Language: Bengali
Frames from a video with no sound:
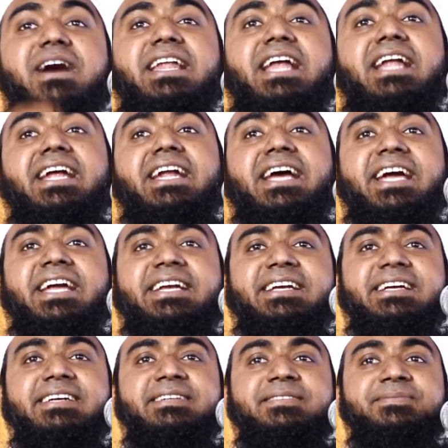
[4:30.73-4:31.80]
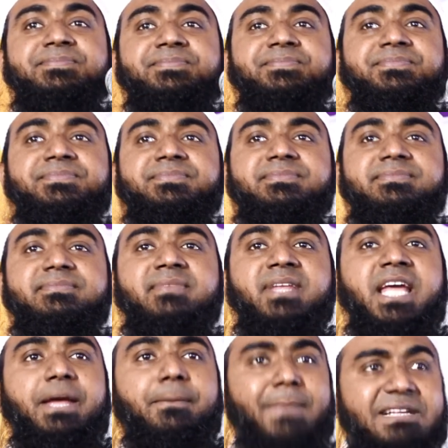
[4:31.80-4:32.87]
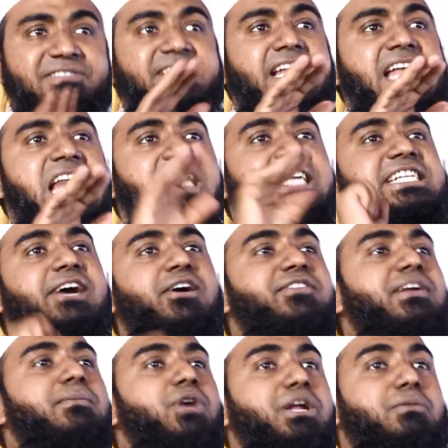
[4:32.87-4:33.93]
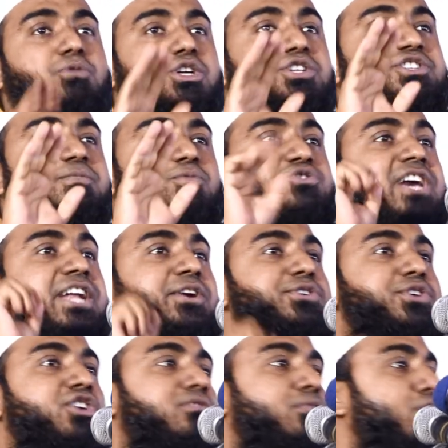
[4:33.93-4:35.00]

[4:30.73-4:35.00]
ইমান আনে নাই মাঝখানে আরেকটা কথা মনে পড়েছে বোঝানোর জন্য